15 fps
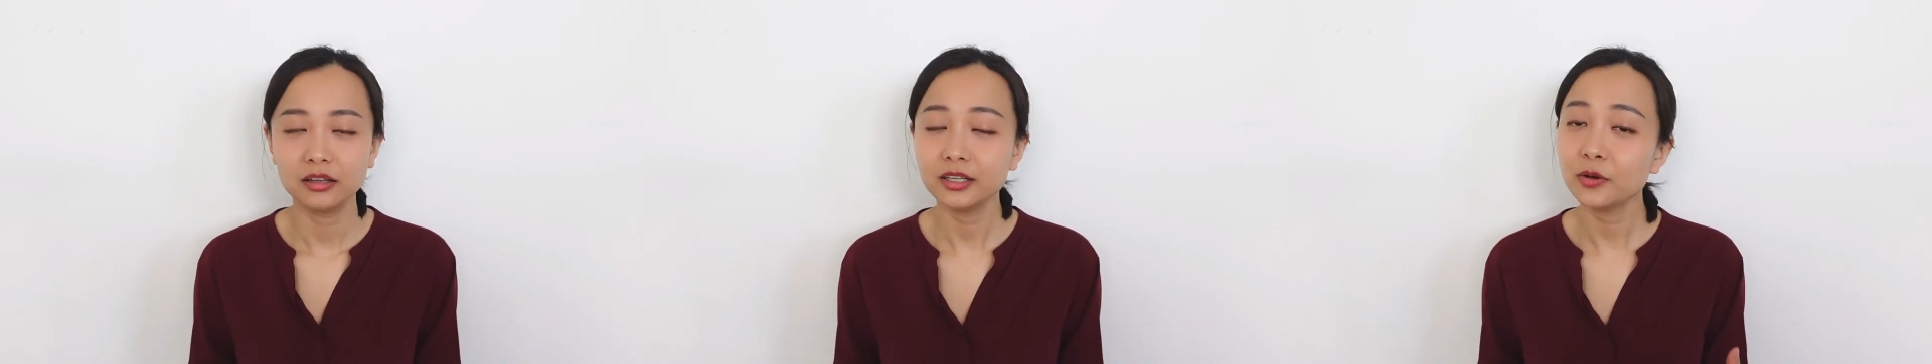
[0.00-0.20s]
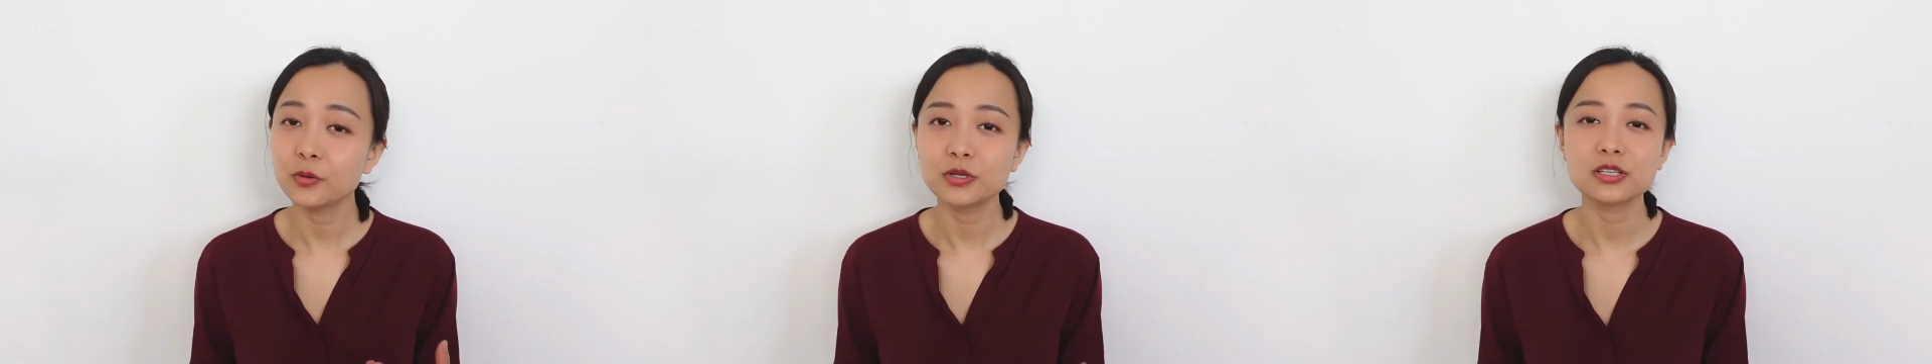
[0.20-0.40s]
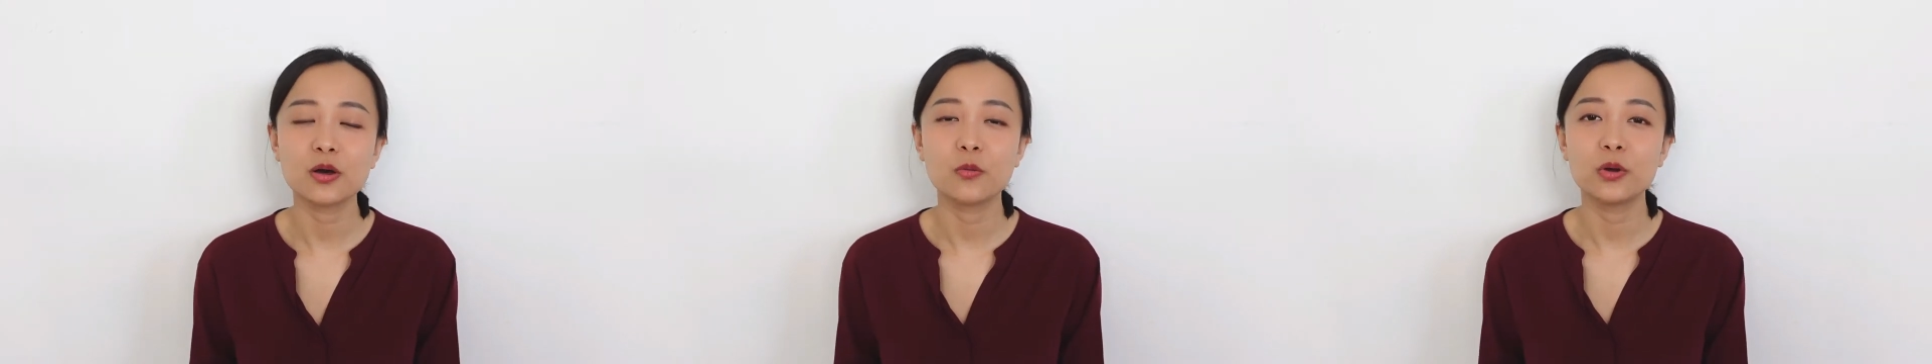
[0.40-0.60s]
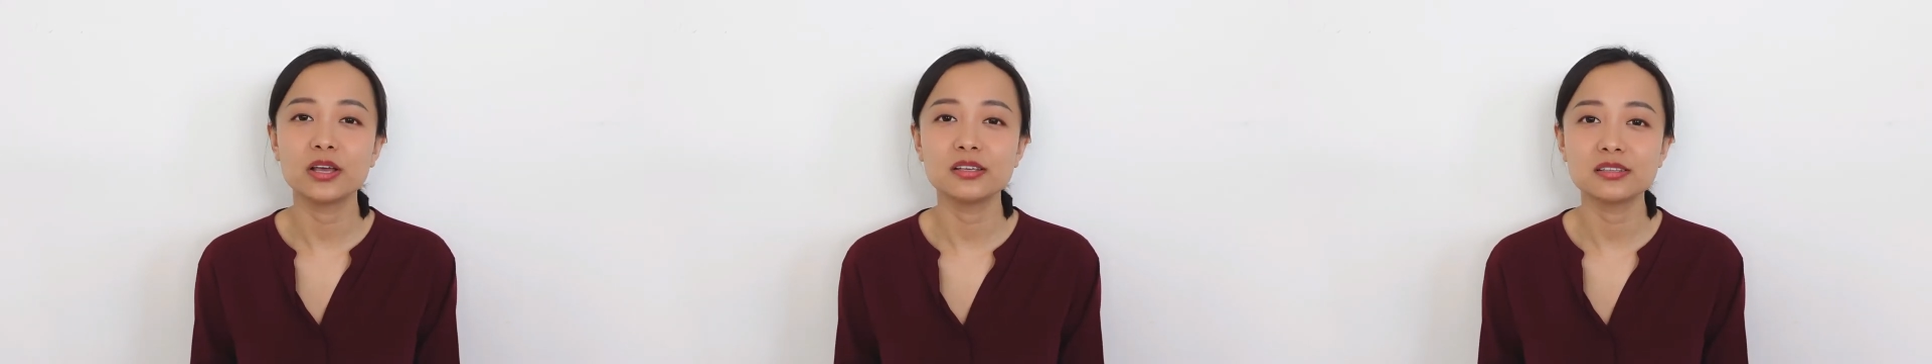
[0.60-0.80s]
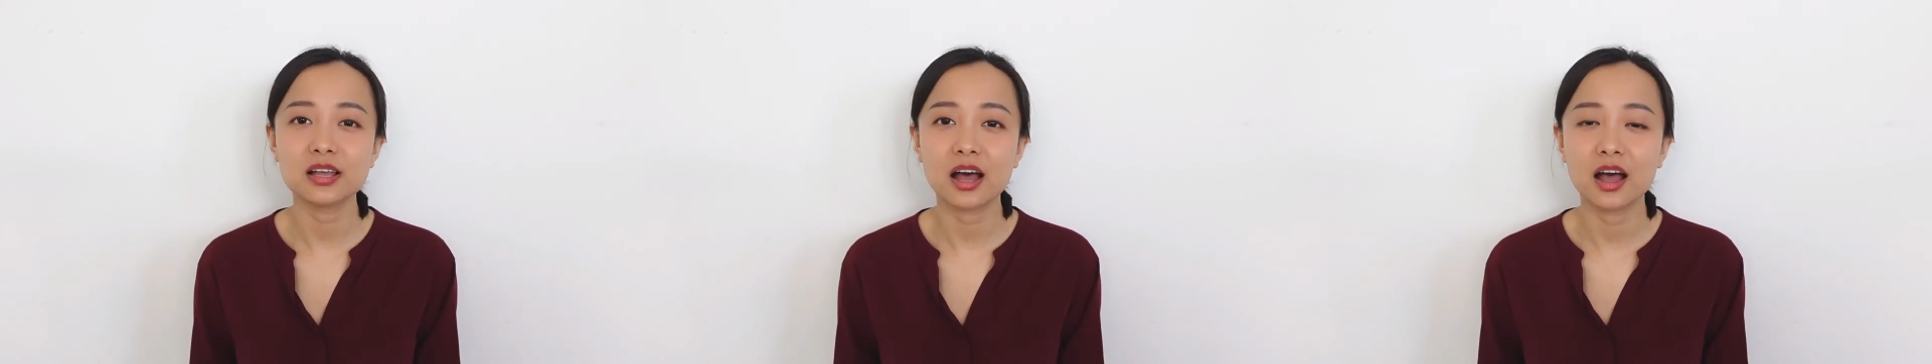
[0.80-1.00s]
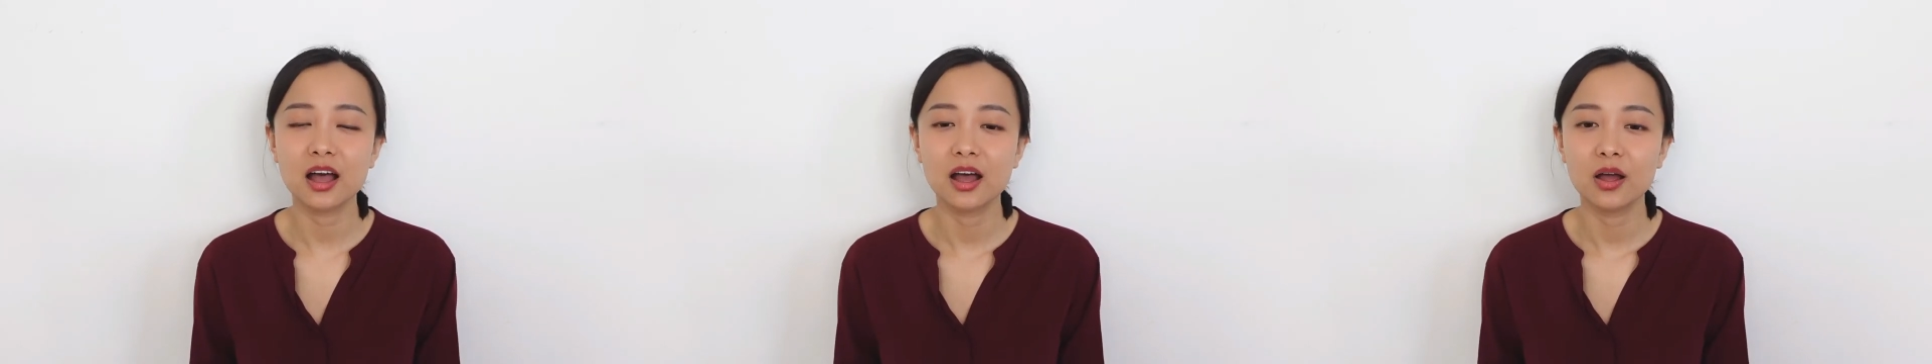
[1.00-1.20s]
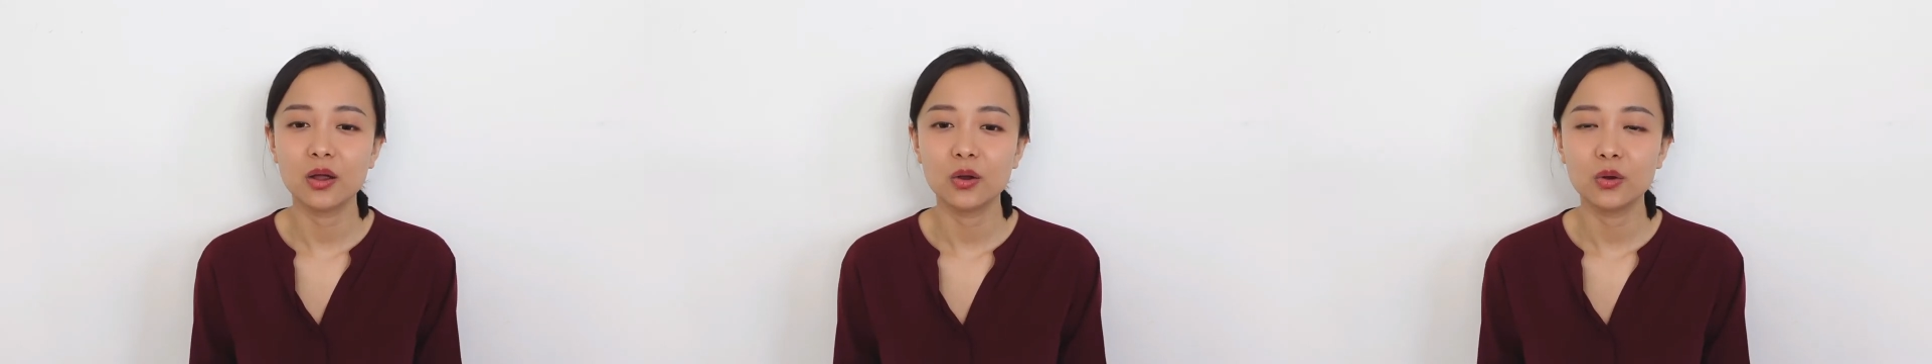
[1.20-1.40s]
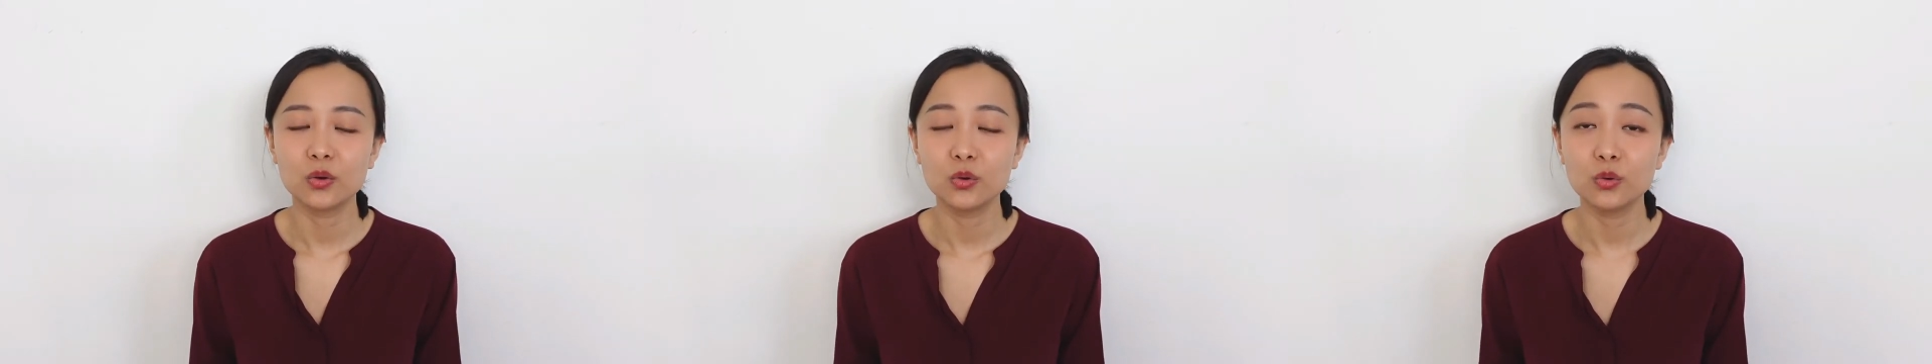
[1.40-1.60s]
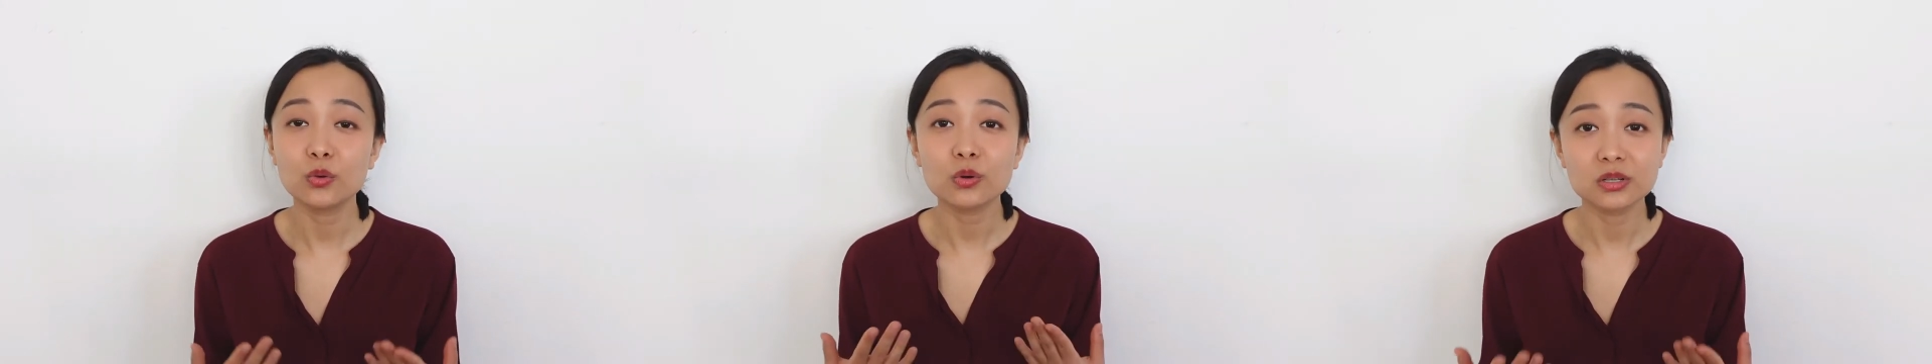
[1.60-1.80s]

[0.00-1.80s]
那我想问一下，如